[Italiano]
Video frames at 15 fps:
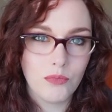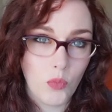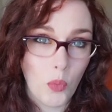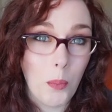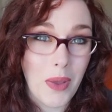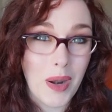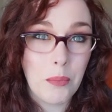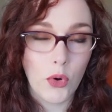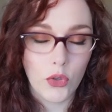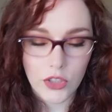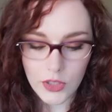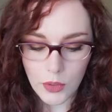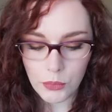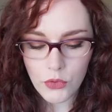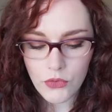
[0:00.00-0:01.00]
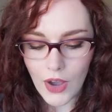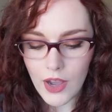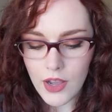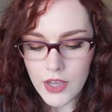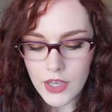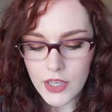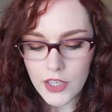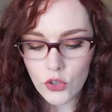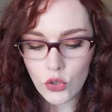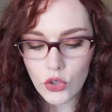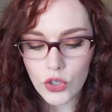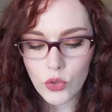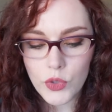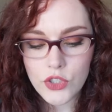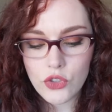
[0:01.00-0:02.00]
un bel po' di tempo fa. Il
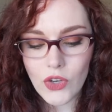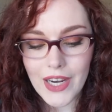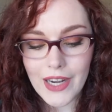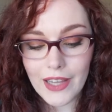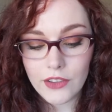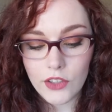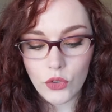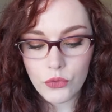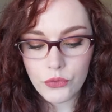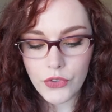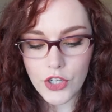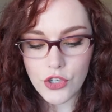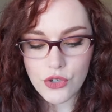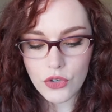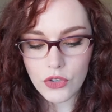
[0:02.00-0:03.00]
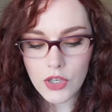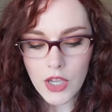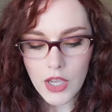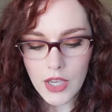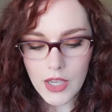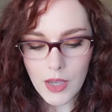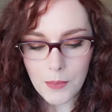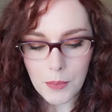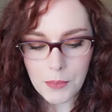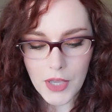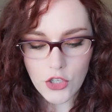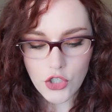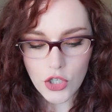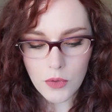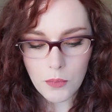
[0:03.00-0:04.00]
colore in questione è Latte Confession e a me
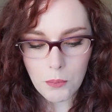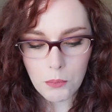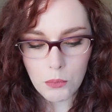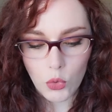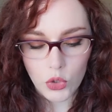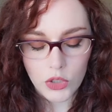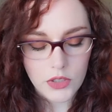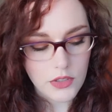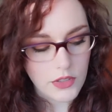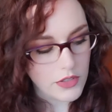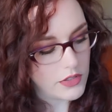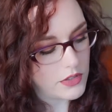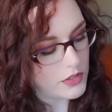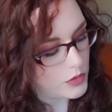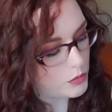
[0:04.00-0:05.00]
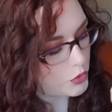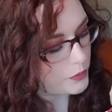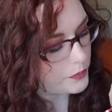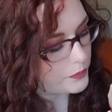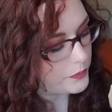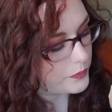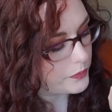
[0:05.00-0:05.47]
piace moltissimo.